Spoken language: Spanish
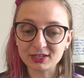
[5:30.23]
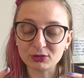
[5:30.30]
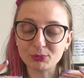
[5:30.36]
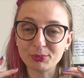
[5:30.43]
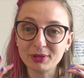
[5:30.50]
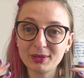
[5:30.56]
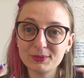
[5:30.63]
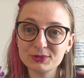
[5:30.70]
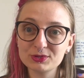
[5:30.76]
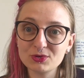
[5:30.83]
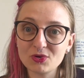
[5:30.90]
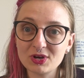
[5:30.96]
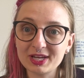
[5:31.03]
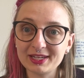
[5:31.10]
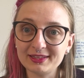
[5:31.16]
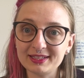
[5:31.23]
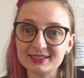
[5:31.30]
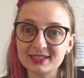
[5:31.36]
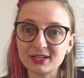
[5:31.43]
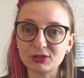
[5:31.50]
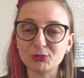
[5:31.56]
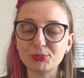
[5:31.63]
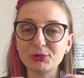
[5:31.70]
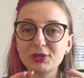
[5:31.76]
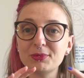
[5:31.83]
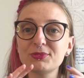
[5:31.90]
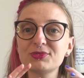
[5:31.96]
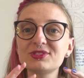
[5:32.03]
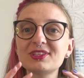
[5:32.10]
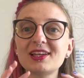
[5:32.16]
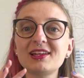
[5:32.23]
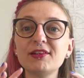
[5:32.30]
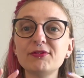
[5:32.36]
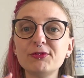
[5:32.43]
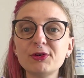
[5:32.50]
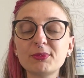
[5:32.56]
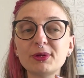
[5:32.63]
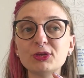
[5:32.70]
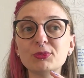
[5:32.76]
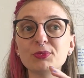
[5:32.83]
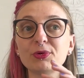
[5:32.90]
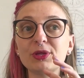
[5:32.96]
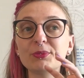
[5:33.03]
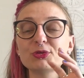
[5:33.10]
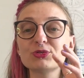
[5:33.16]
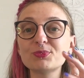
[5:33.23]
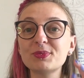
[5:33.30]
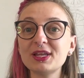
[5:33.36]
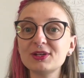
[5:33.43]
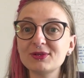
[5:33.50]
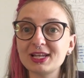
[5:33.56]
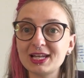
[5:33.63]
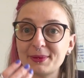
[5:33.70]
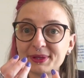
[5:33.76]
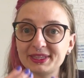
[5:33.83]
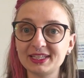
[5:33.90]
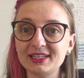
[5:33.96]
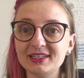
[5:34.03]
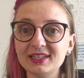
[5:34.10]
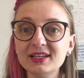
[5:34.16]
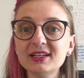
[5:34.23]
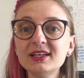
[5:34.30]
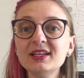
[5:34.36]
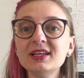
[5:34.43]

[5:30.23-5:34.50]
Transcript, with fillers: no podamos concretizar, no podemos darle forma, no podemos verlo en la materia.